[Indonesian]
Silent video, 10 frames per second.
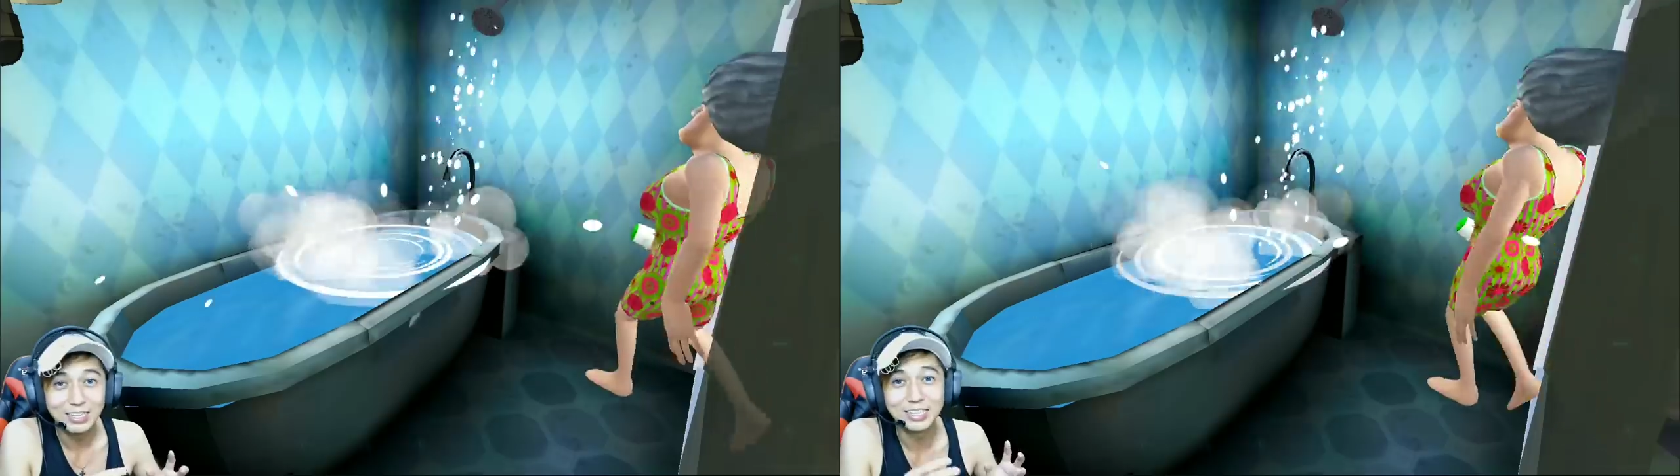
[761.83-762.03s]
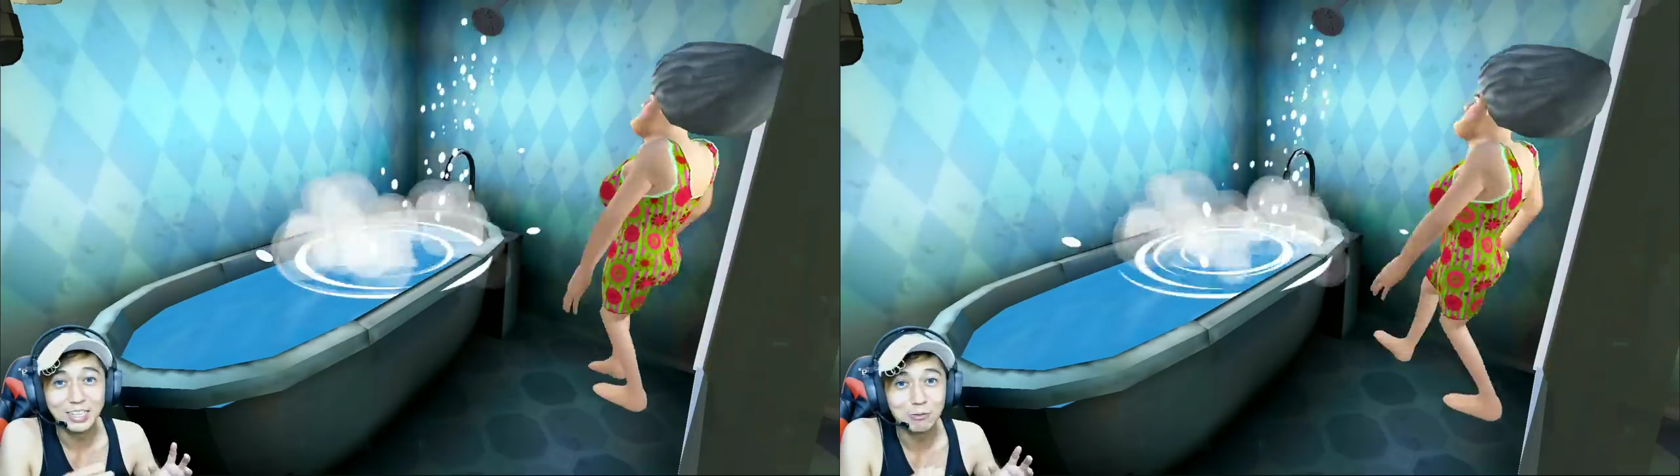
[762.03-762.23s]

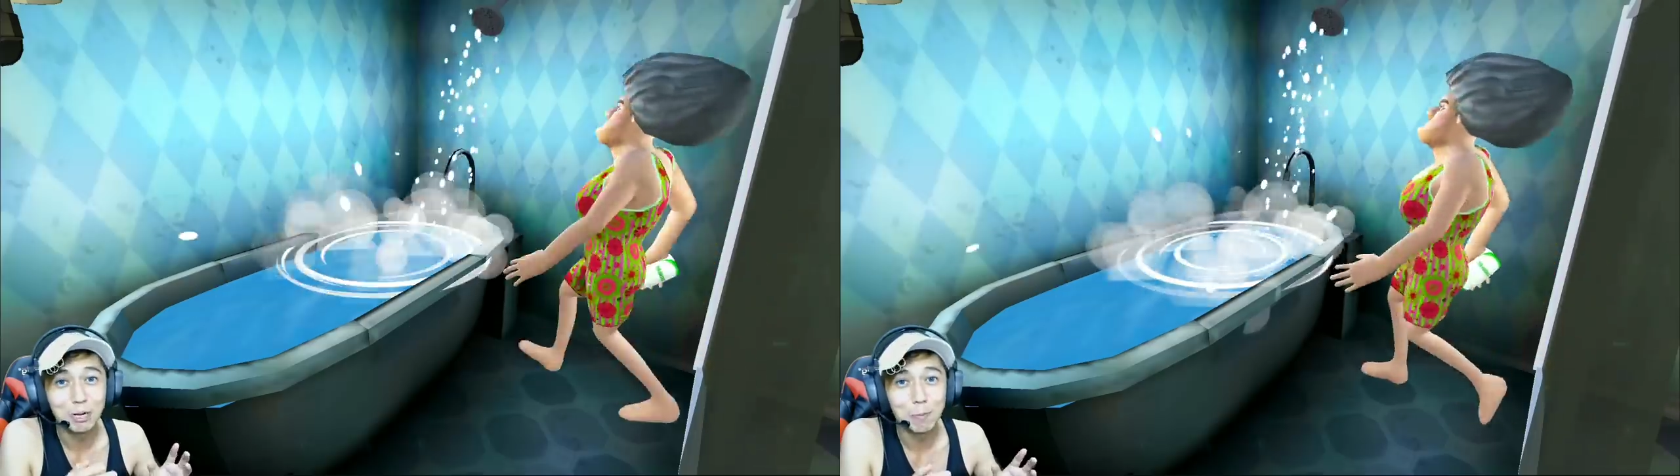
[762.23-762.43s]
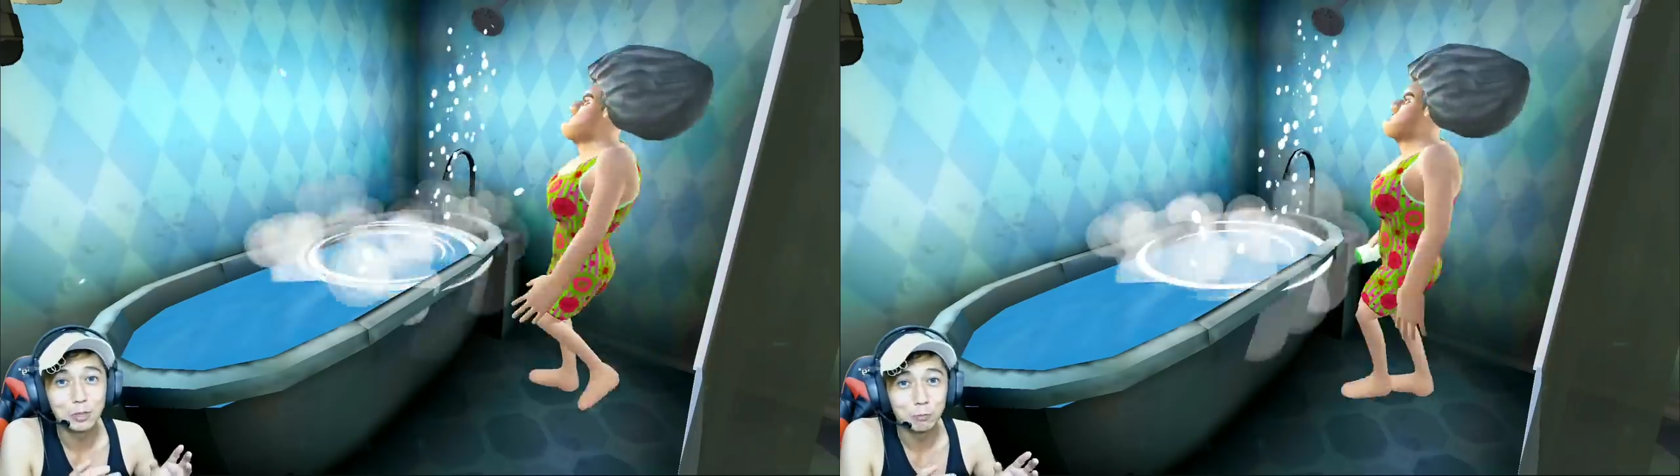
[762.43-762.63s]
kita
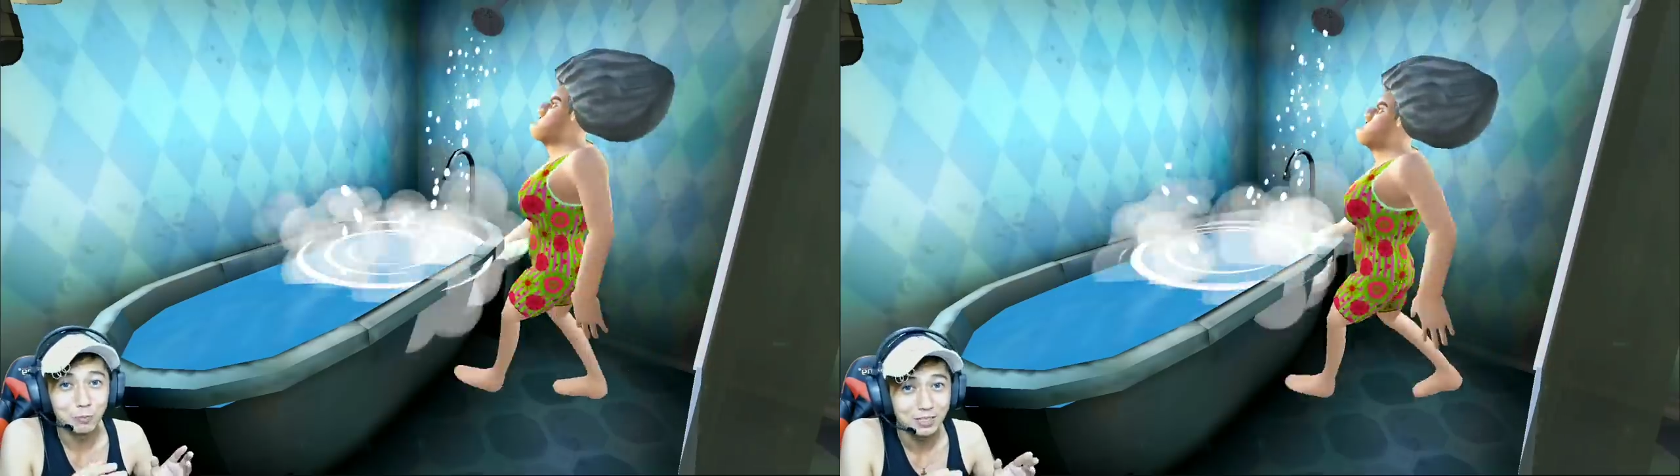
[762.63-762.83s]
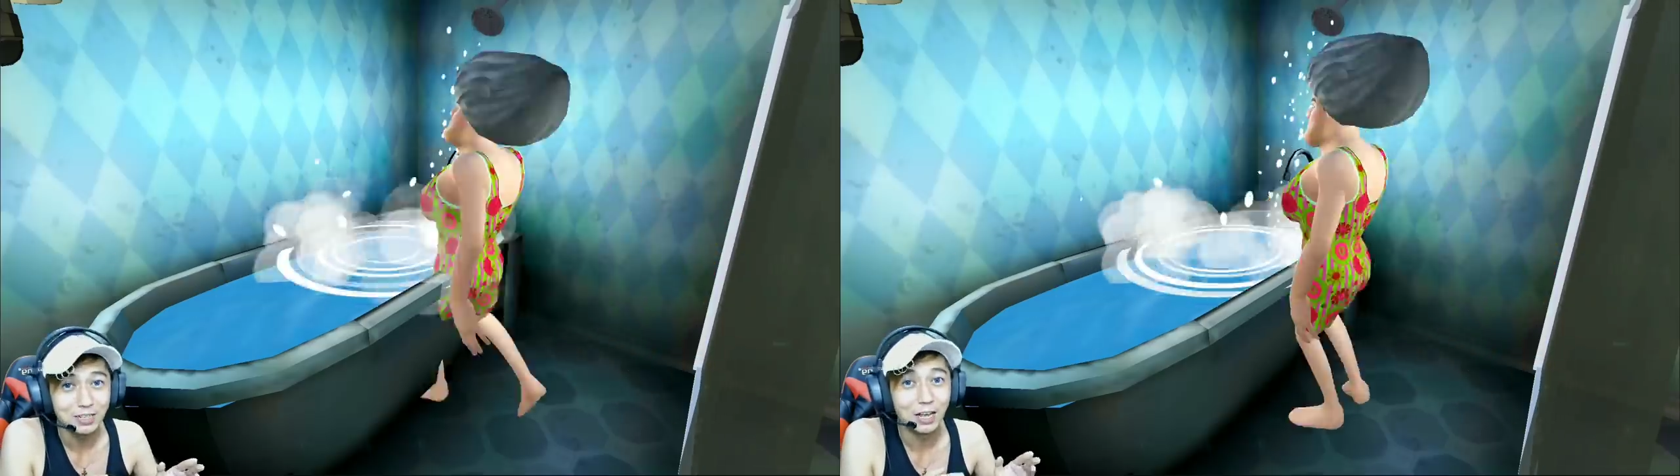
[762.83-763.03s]
udah
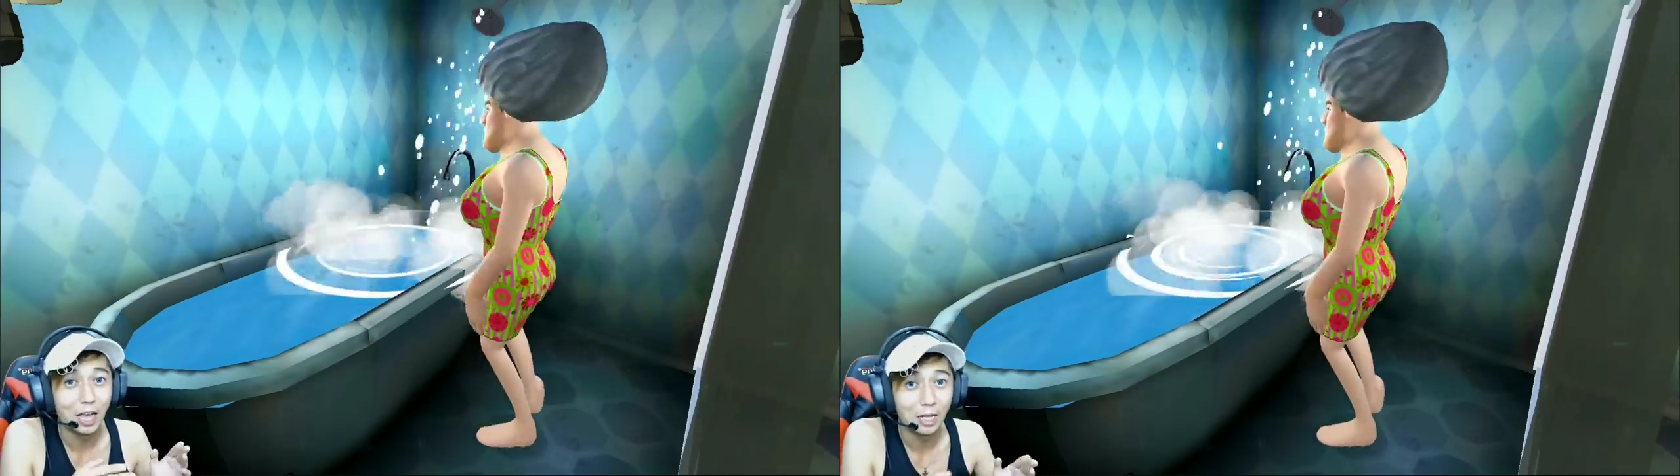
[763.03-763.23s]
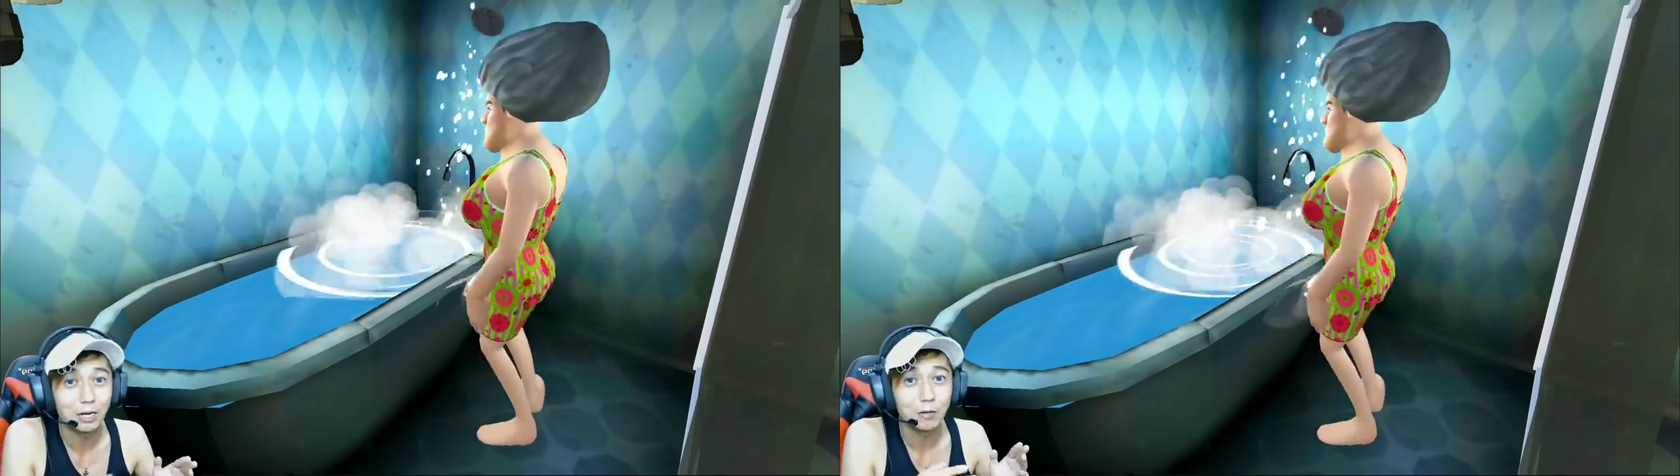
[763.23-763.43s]
masukin
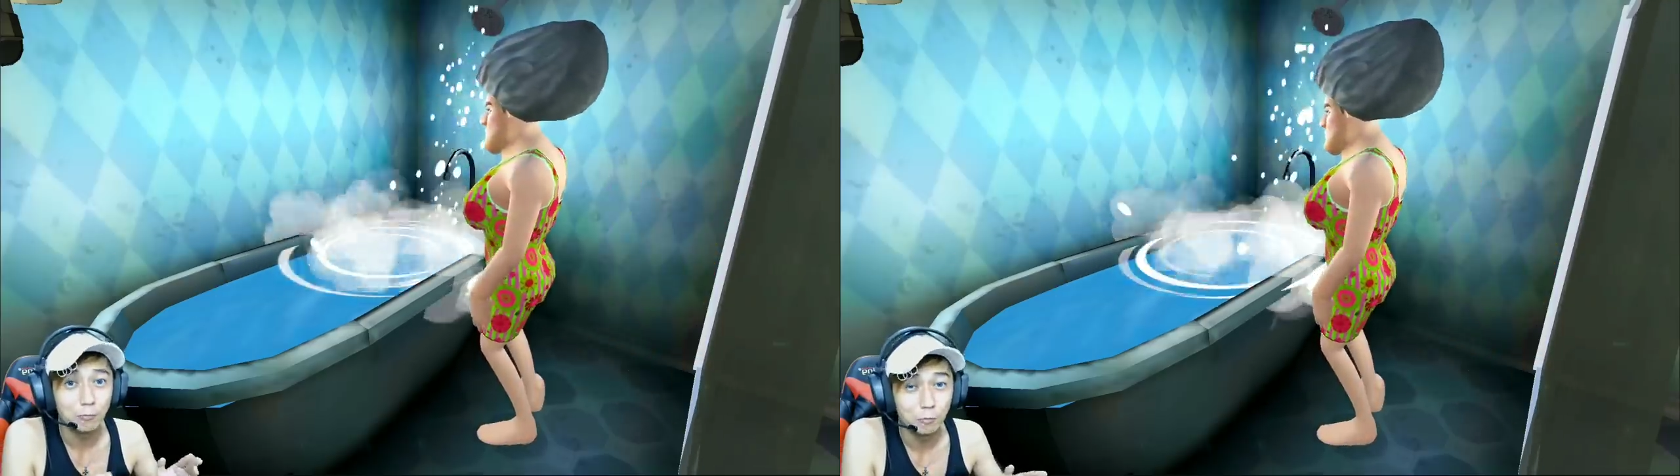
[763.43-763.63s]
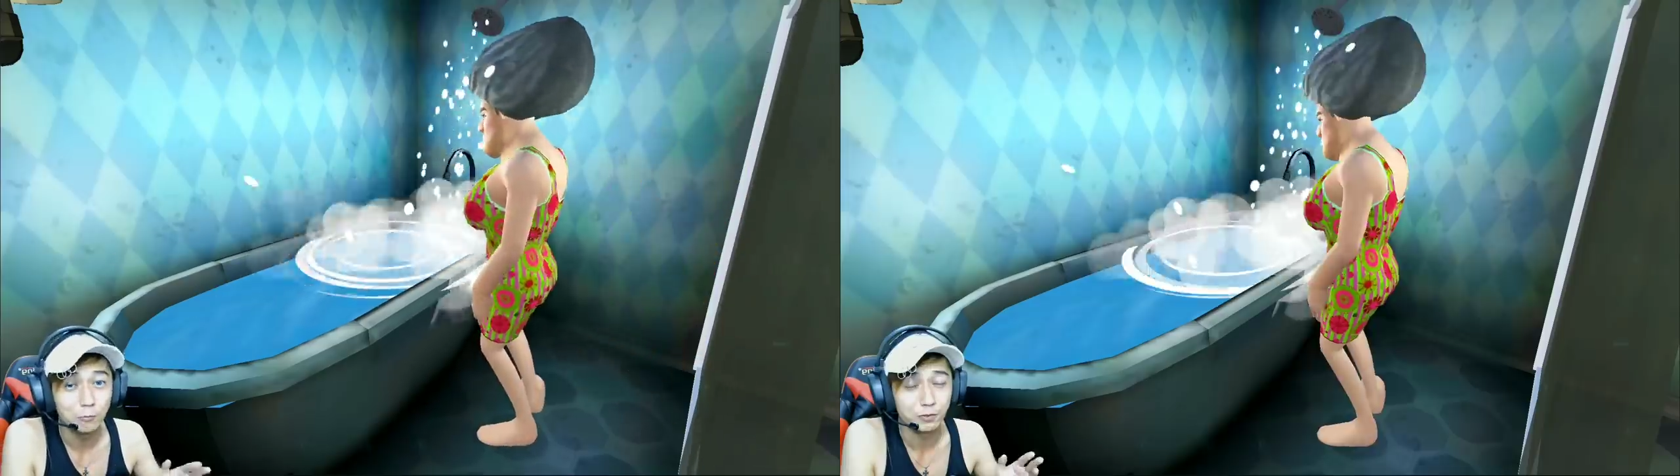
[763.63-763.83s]
hair
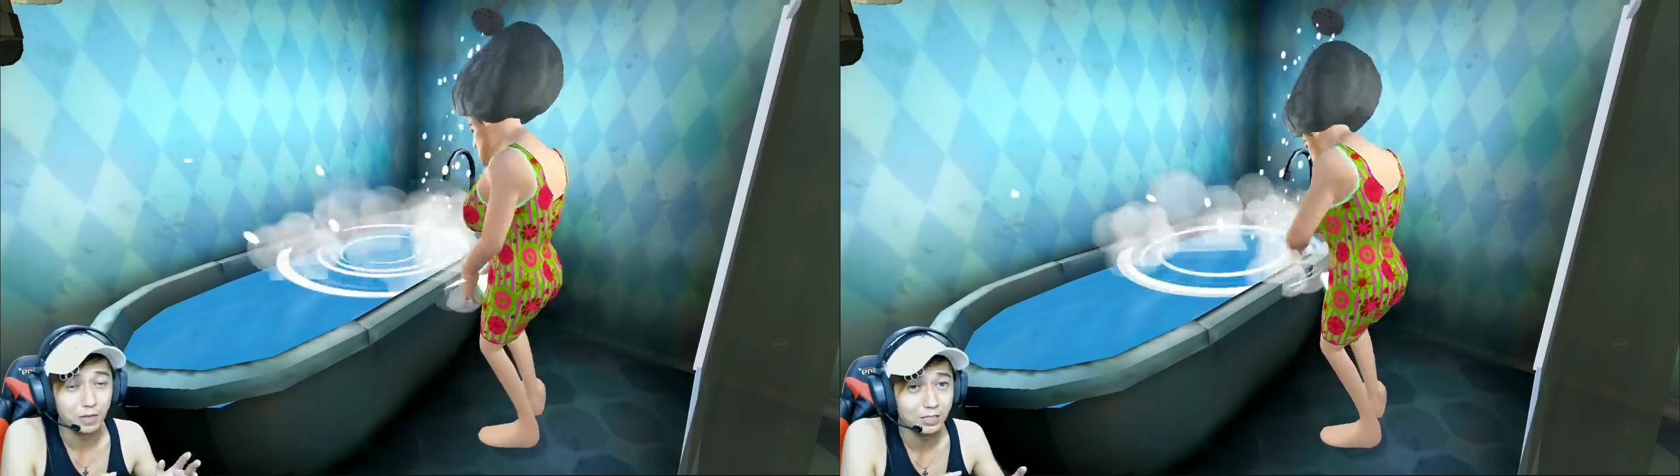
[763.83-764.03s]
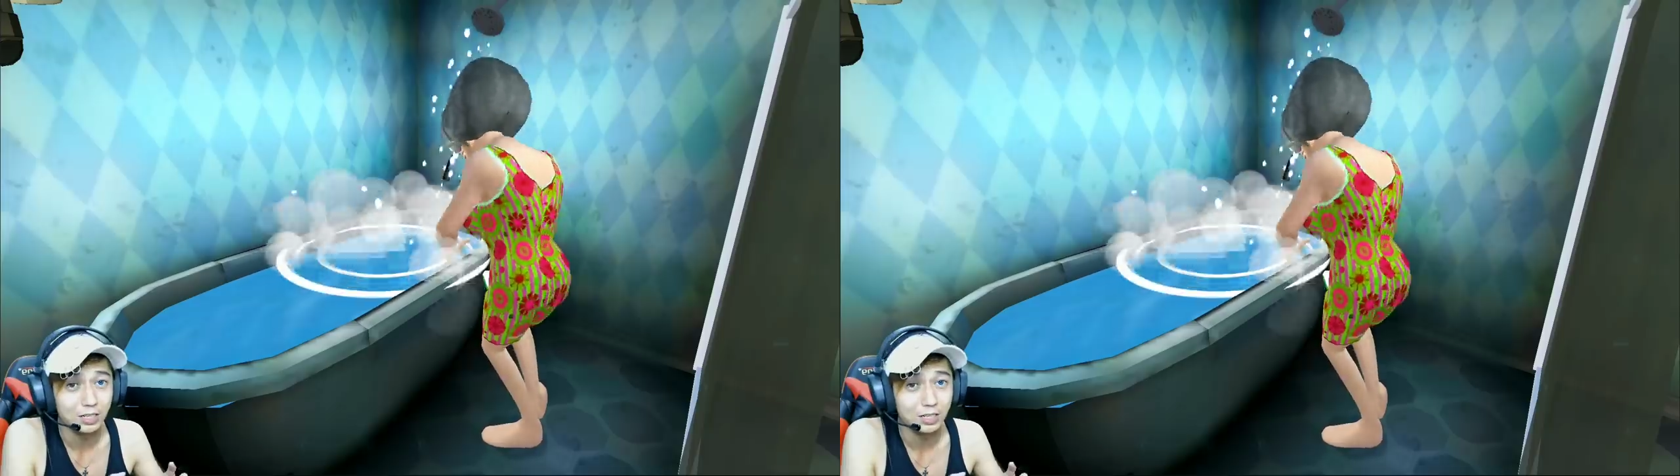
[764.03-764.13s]
remove ya.